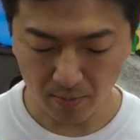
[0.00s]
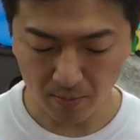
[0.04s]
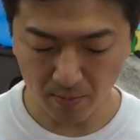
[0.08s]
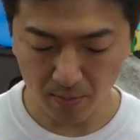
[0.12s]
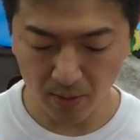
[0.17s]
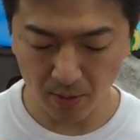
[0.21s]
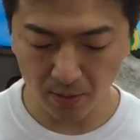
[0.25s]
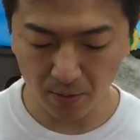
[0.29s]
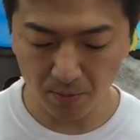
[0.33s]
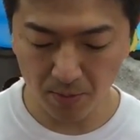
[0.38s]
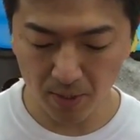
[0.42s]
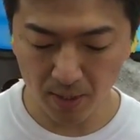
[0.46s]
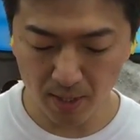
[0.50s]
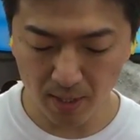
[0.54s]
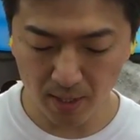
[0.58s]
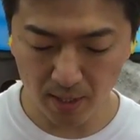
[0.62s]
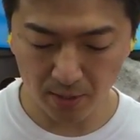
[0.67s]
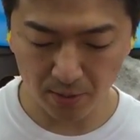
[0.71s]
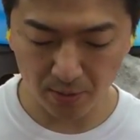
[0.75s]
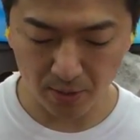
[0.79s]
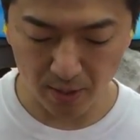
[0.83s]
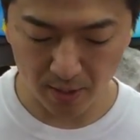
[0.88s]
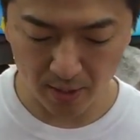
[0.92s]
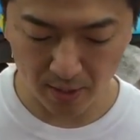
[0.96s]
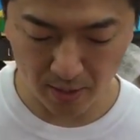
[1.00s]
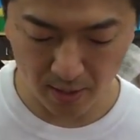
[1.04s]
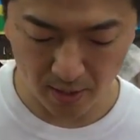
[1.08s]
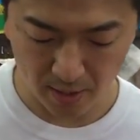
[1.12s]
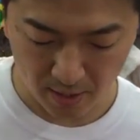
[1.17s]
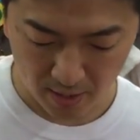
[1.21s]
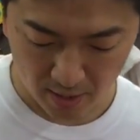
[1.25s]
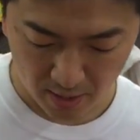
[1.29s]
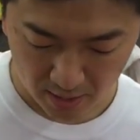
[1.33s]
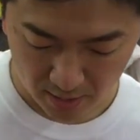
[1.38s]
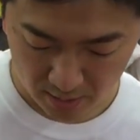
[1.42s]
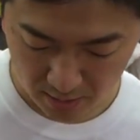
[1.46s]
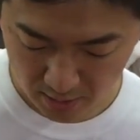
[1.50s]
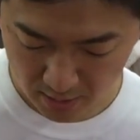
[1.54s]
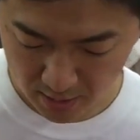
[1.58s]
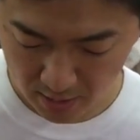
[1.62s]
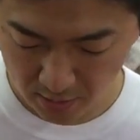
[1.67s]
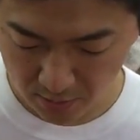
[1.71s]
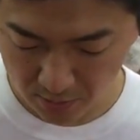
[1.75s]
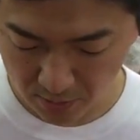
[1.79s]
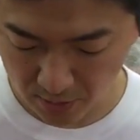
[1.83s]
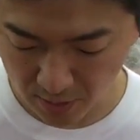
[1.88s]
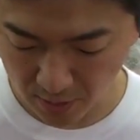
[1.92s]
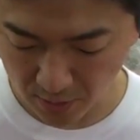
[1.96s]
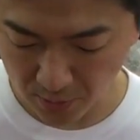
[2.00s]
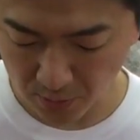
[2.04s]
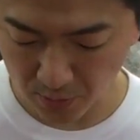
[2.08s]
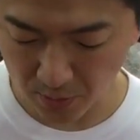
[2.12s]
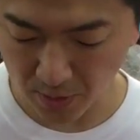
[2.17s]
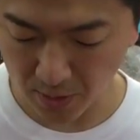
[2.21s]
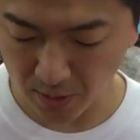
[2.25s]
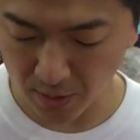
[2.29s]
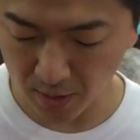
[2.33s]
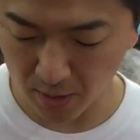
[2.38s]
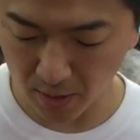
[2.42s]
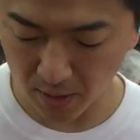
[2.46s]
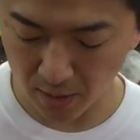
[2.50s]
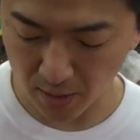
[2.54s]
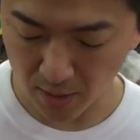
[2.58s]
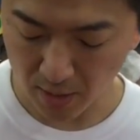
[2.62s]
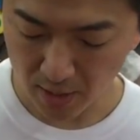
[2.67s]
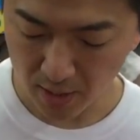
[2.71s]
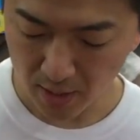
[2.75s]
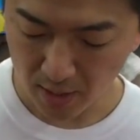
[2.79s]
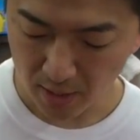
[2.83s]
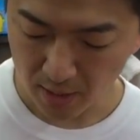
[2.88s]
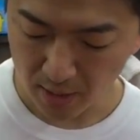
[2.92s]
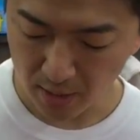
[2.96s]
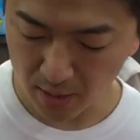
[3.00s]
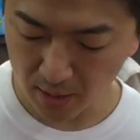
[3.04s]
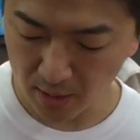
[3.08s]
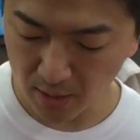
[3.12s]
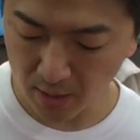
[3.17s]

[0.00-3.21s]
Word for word: 丸みがあるから力を入れる時に握